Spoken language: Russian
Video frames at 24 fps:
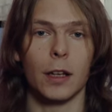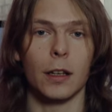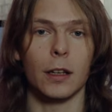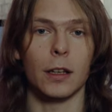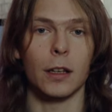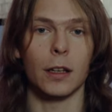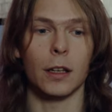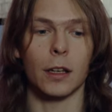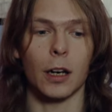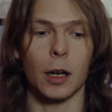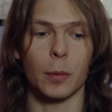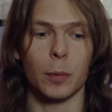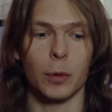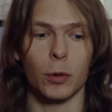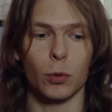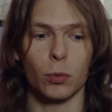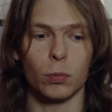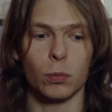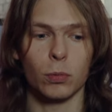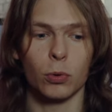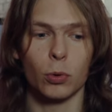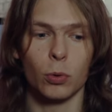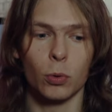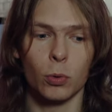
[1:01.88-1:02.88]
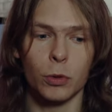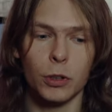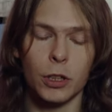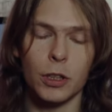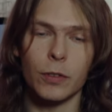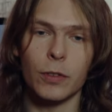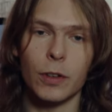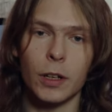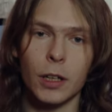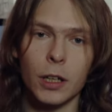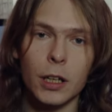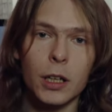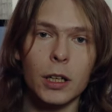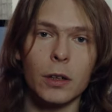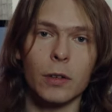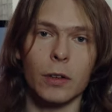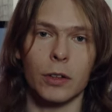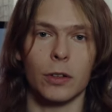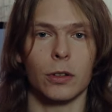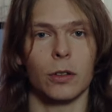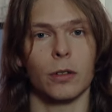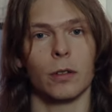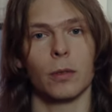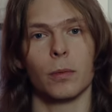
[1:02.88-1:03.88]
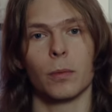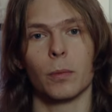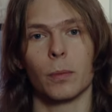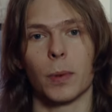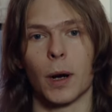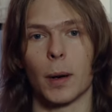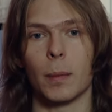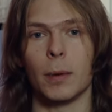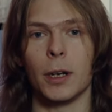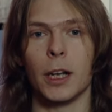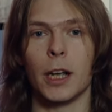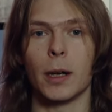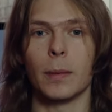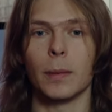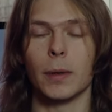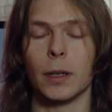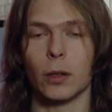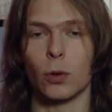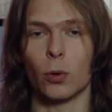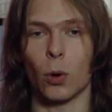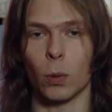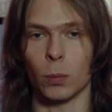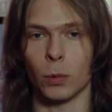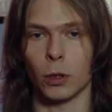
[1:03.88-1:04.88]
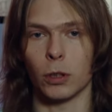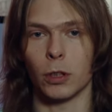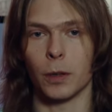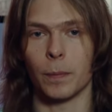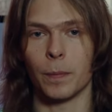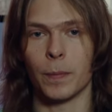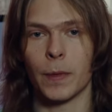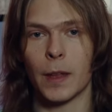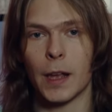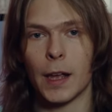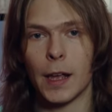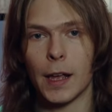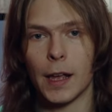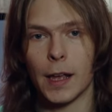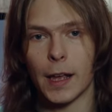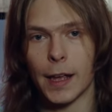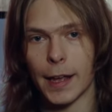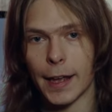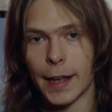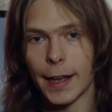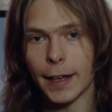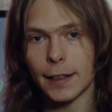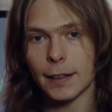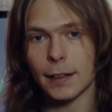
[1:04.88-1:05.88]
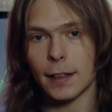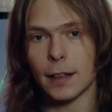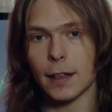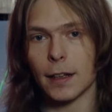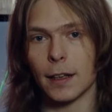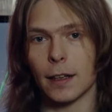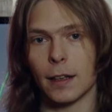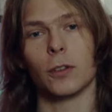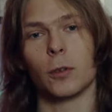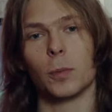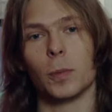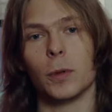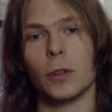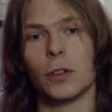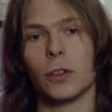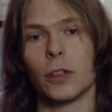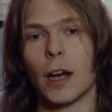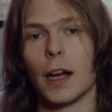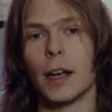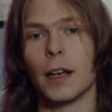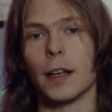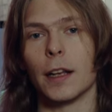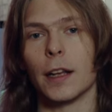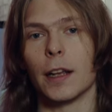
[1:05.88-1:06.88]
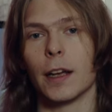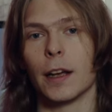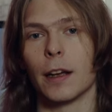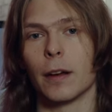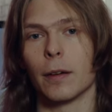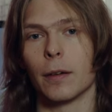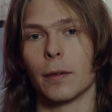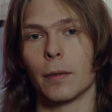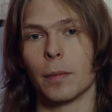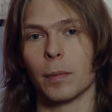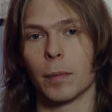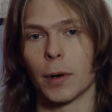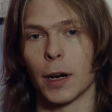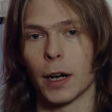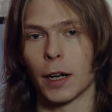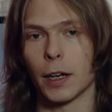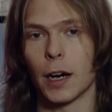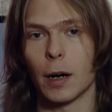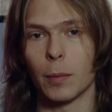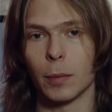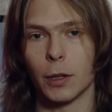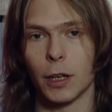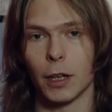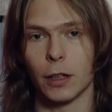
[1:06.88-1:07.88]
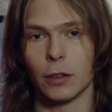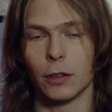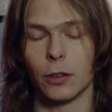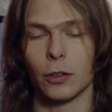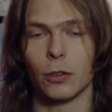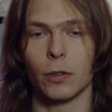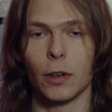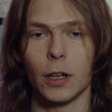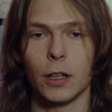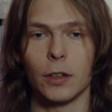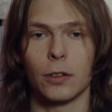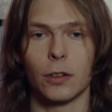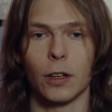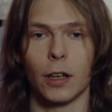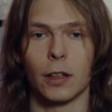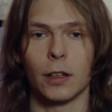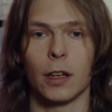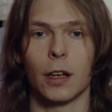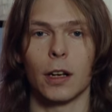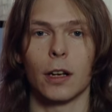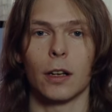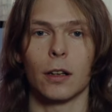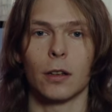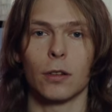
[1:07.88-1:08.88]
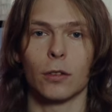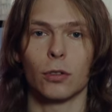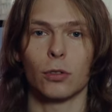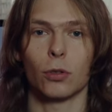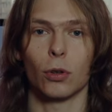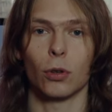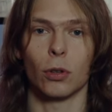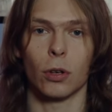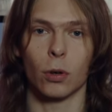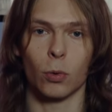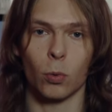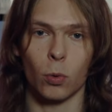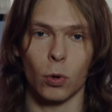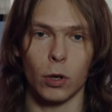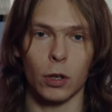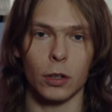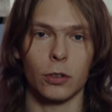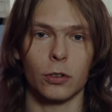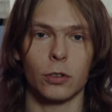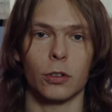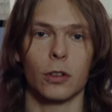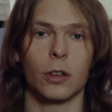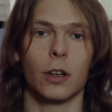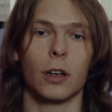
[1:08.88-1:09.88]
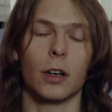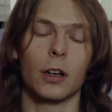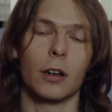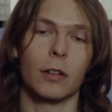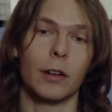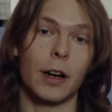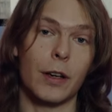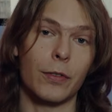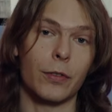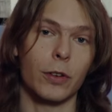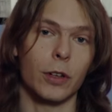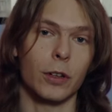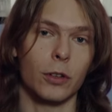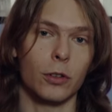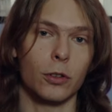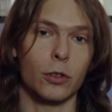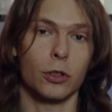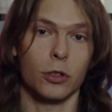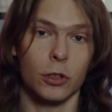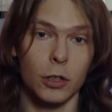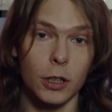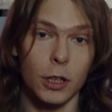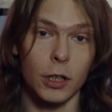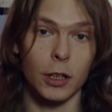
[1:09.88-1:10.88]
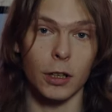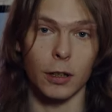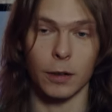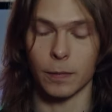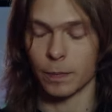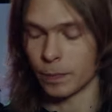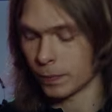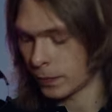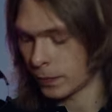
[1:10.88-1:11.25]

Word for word: и как бы ну, нивелировать проблемы комнаты. Это специальная программка, называется она SonarWorks э, Reference 4.